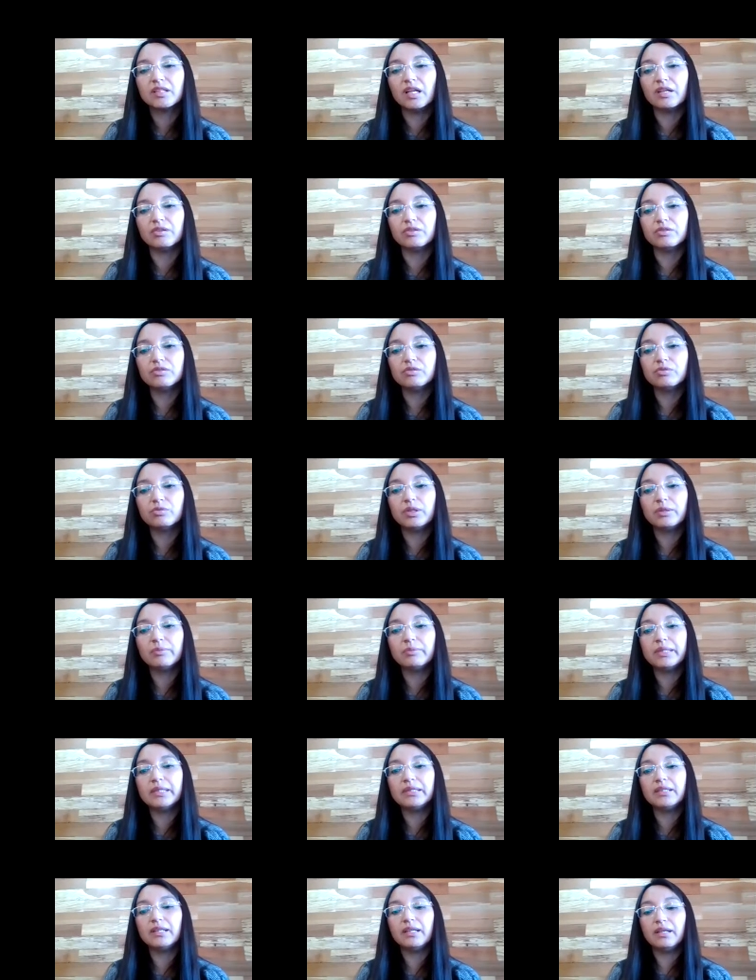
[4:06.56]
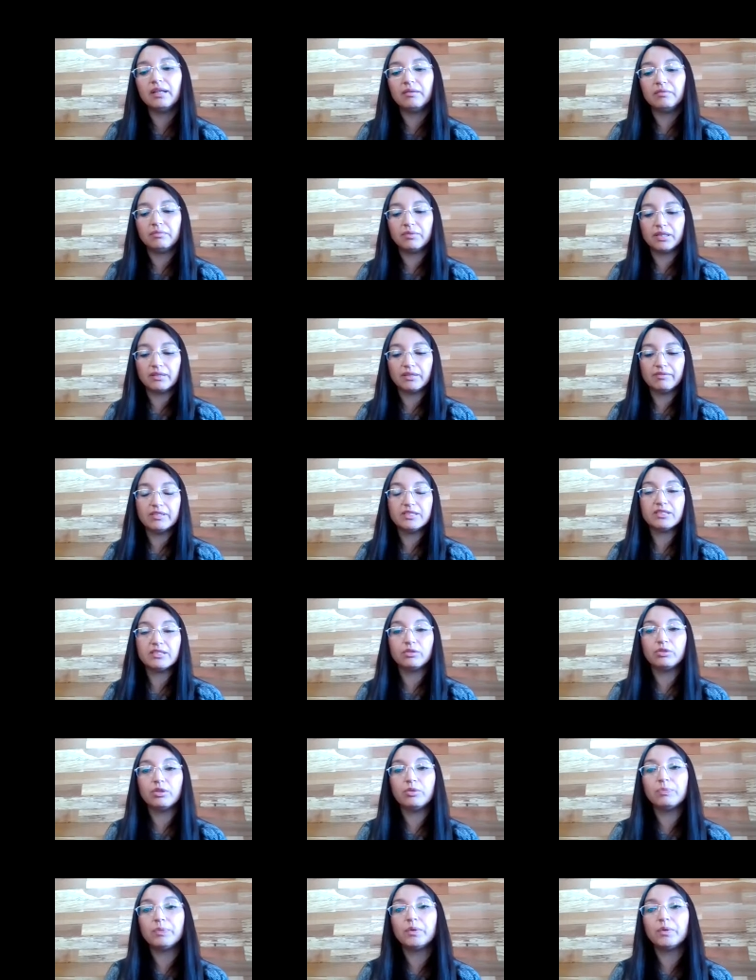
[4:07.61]
Claro, seguramente revisa
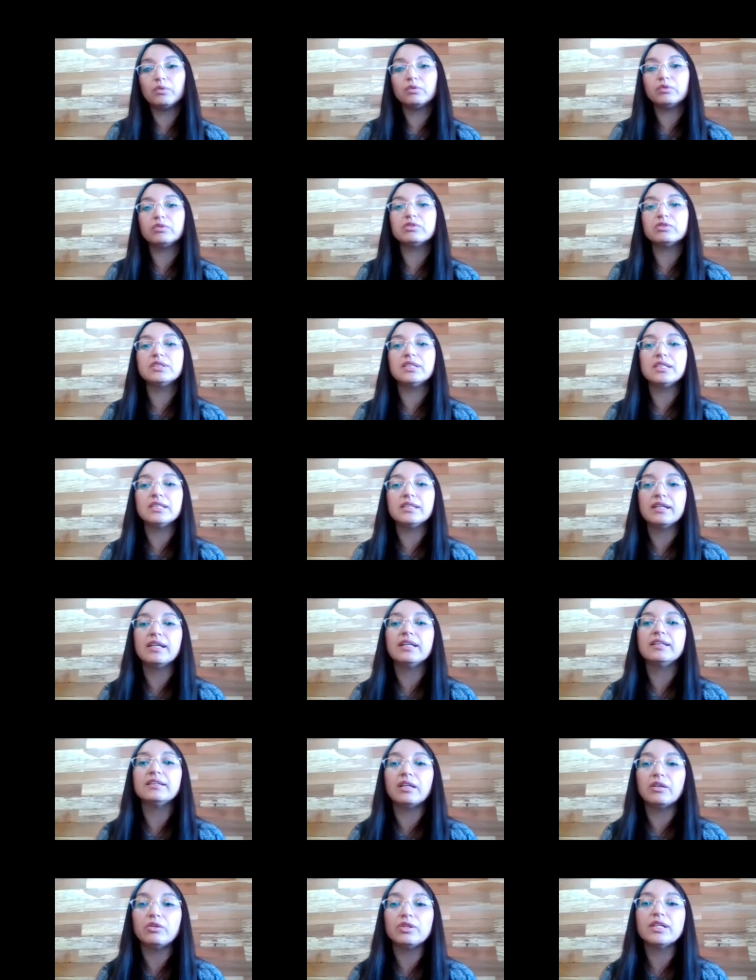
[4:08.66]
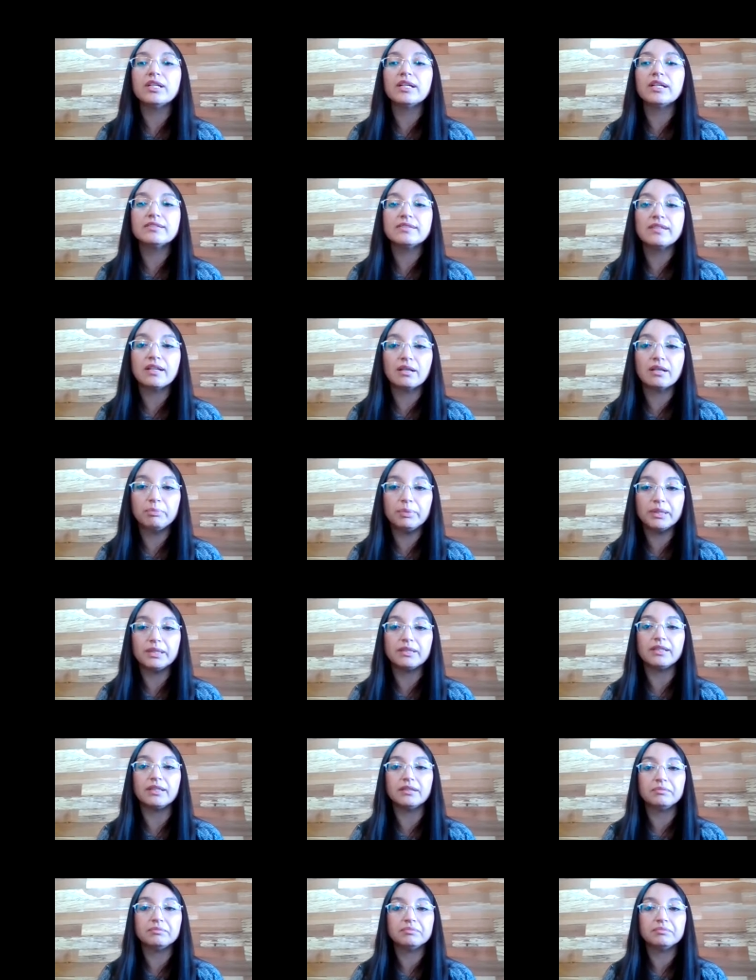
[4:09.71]
otros productos y esta lógica se
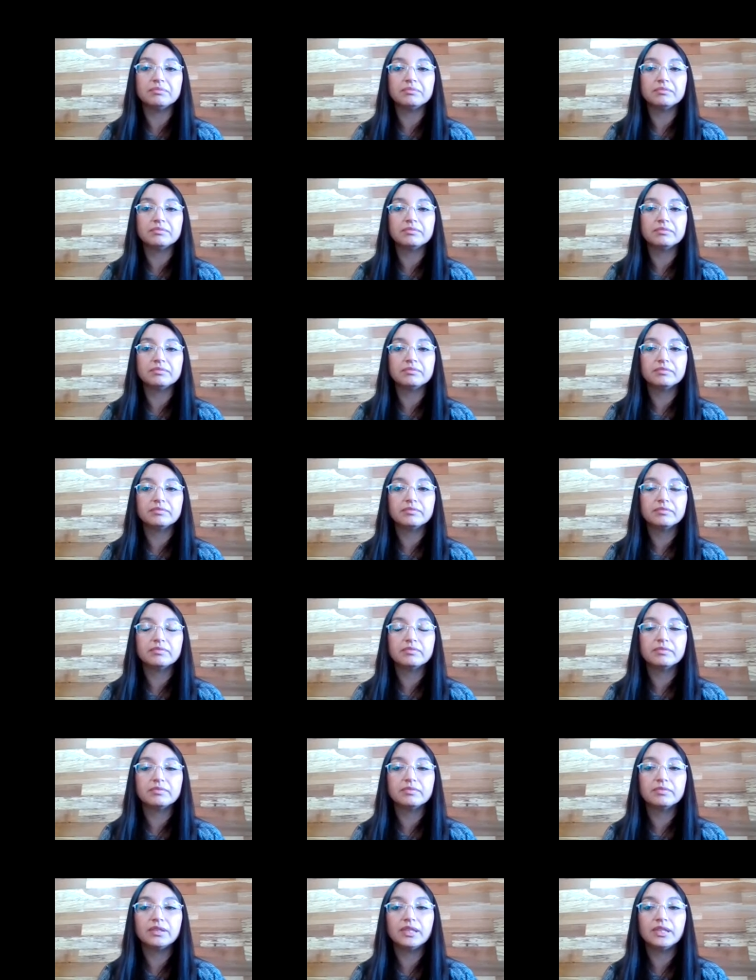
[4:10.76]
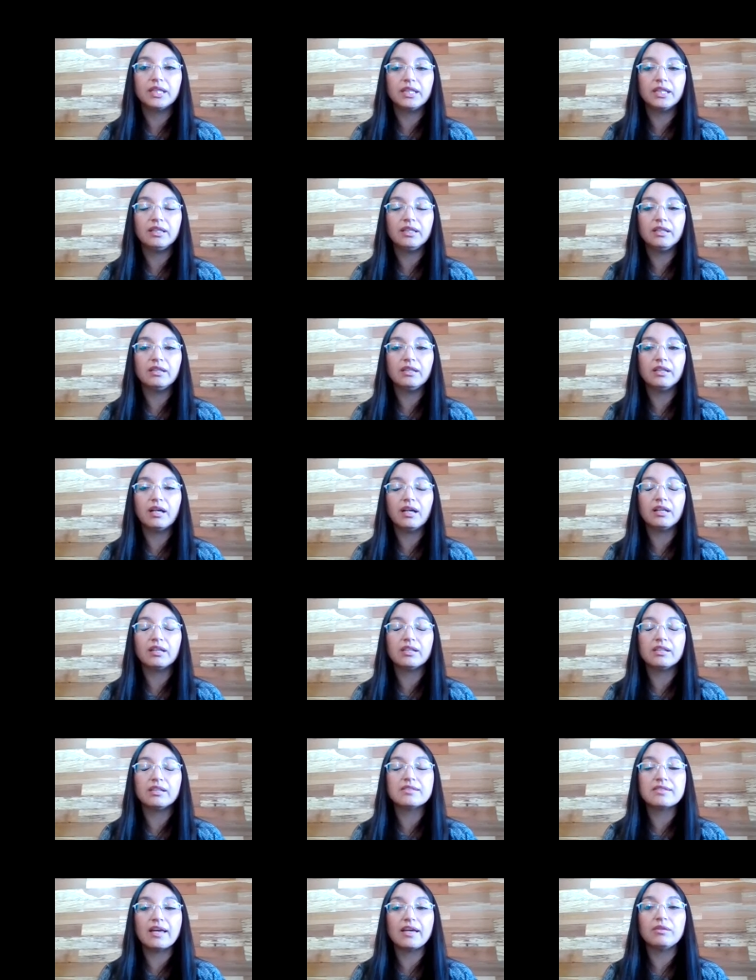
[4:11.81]
repite. Y ahí mm.
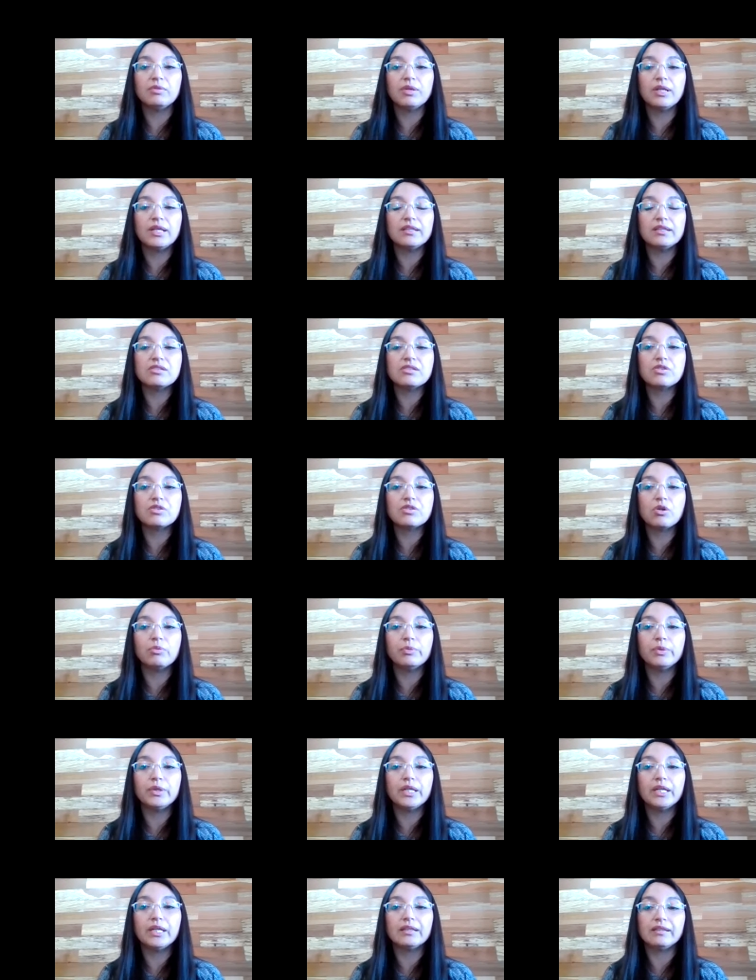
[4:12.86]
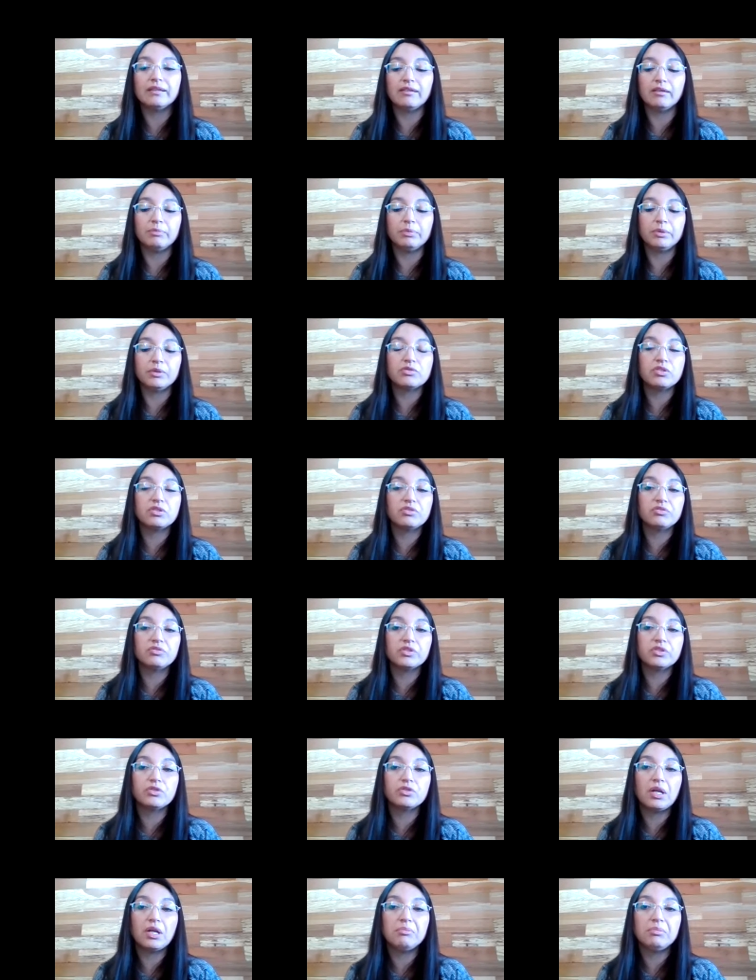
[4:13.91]
quizá hay una intención comunicativa, pero si fue
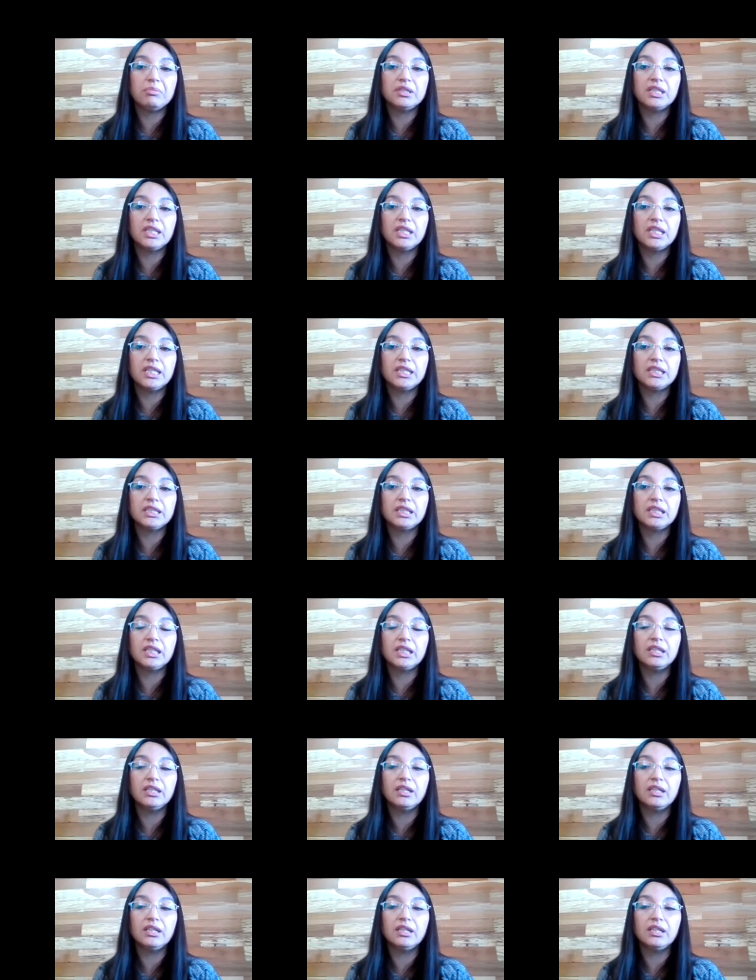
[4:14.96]
solamente en este